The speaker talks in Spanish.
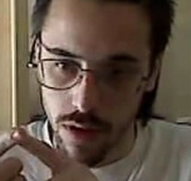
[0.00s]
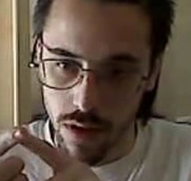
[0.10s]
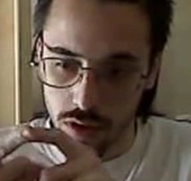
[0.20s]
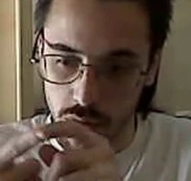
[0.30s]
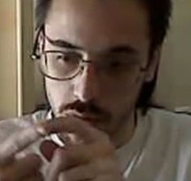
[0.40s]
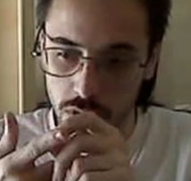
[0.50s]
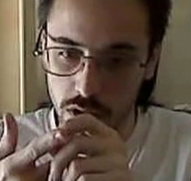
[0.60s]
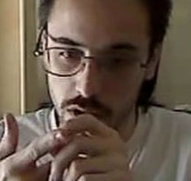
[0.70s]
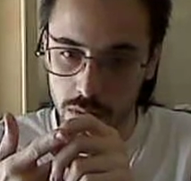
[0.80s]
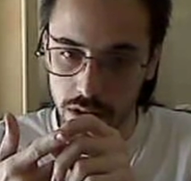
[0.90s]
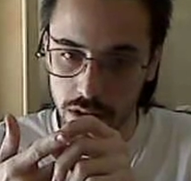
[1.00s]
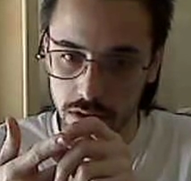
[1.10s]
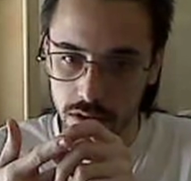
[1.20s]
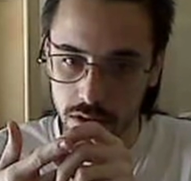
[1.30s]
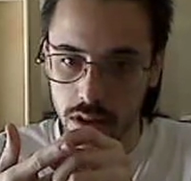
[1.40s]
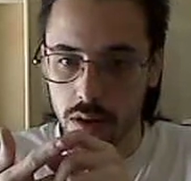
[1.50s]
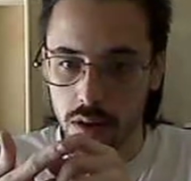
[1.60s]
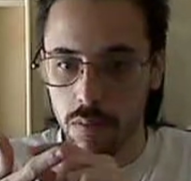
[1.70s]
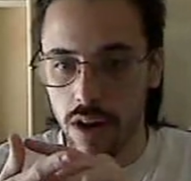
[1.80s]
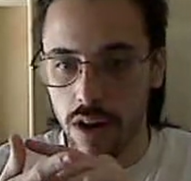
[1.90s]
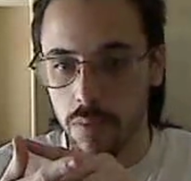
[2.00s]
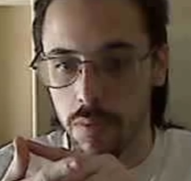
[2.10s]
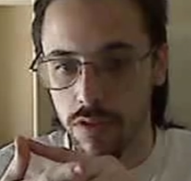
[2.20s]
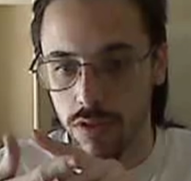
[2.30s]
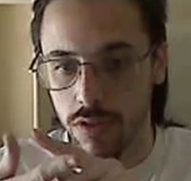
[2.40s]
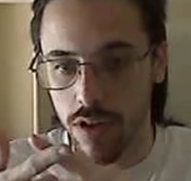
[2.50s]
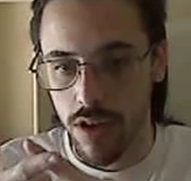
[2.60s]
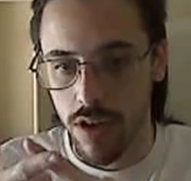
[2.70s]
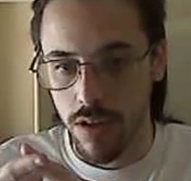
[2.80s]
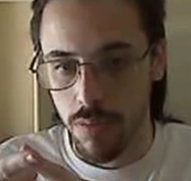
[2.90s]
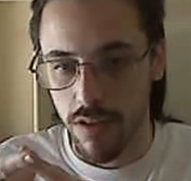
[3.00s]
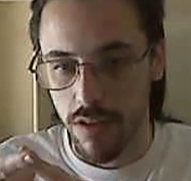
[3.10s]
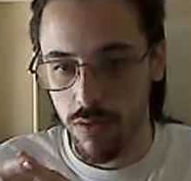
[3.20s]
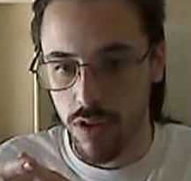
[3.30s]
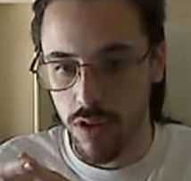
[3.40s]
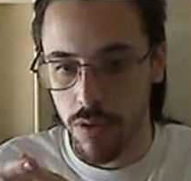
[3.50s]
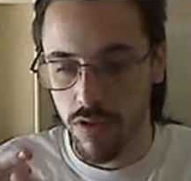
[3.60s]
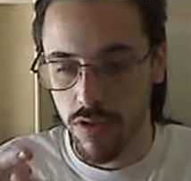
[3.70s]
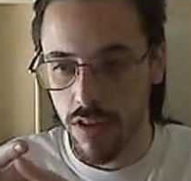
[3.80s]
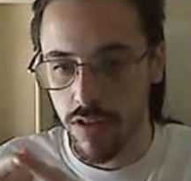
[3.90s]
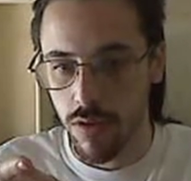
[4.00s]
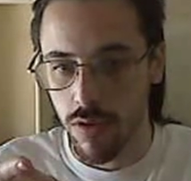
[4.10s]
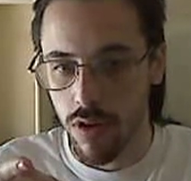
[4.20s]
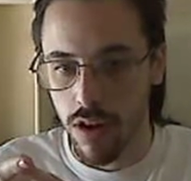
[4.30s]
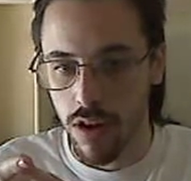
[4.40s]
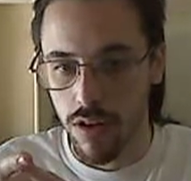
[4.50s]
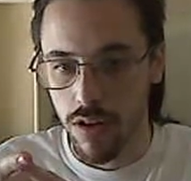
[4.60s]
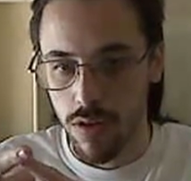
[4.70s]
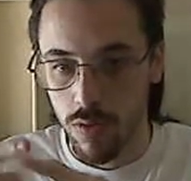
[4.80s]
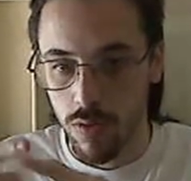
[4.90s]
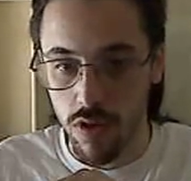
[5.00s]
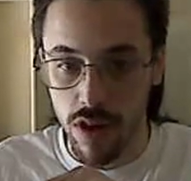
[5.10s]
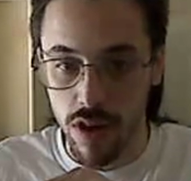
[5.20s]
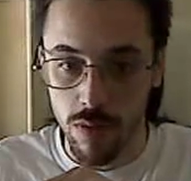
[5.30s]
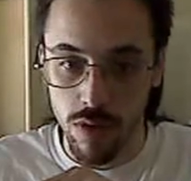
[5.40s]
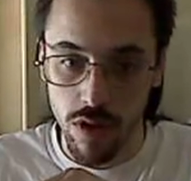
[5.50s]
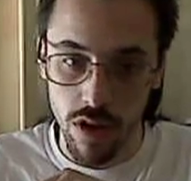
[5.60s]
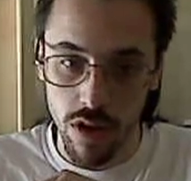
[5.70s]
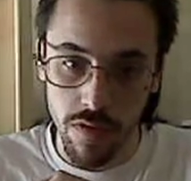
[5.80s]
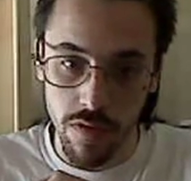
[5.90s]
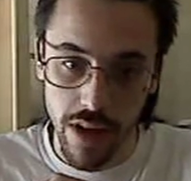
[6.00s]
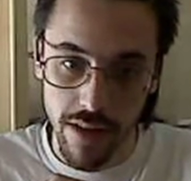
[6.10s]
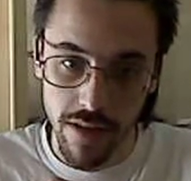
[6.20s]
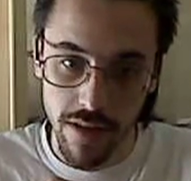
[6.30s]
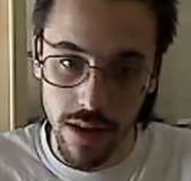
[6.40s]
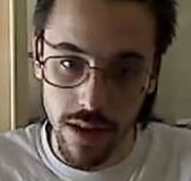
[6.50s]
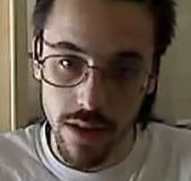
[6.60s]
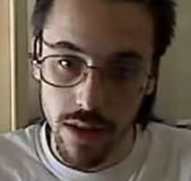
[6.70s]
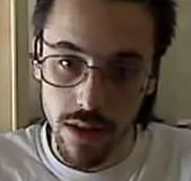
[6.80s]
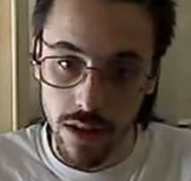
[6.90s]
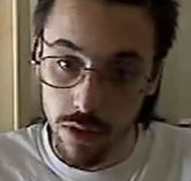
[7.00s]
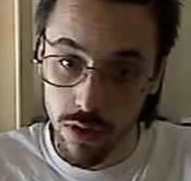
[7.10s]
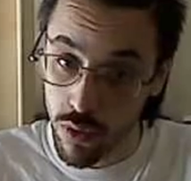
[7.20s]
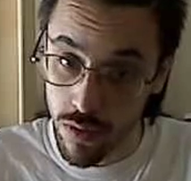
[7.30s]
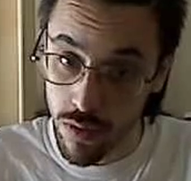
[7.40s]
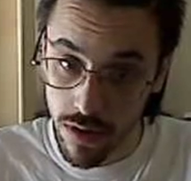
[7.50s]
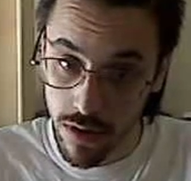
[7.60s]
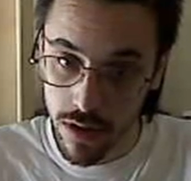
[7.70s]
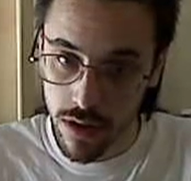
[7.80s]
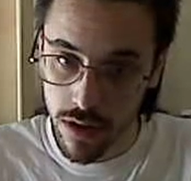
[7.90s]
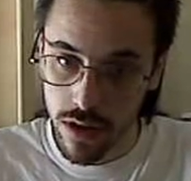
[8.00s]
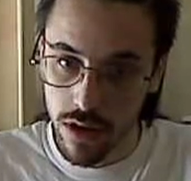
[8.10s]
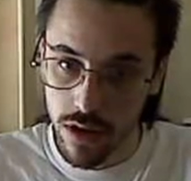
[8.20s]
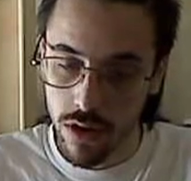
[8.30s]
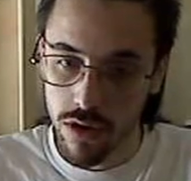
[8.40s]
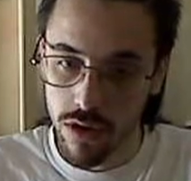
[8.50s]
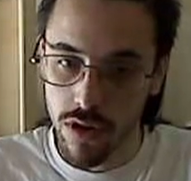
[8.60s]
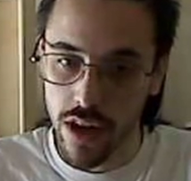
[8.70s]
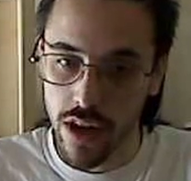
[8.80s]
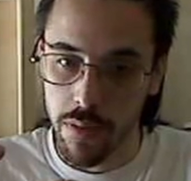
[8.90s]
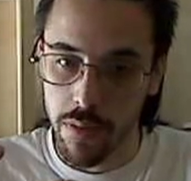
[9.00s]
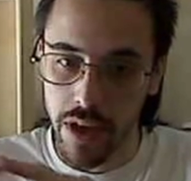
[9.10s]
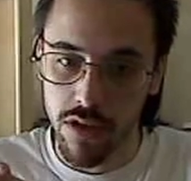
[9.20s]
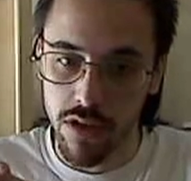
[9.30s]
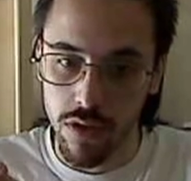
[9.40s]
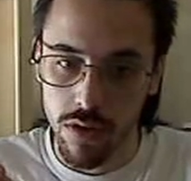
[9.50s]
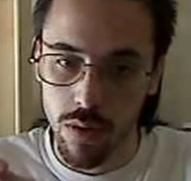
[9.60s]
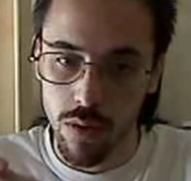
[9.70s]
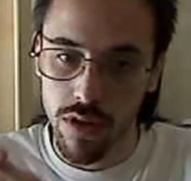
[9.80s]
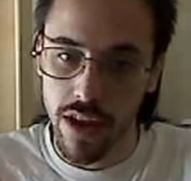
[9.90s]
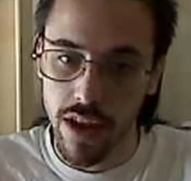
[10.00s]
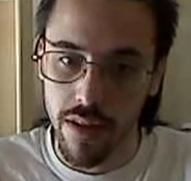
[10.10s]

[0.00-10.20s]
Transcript: dos pronombres para la, persona, para la segunda persona del singular. Uno de, uno de confianza, tú, y otro de respeto, usted.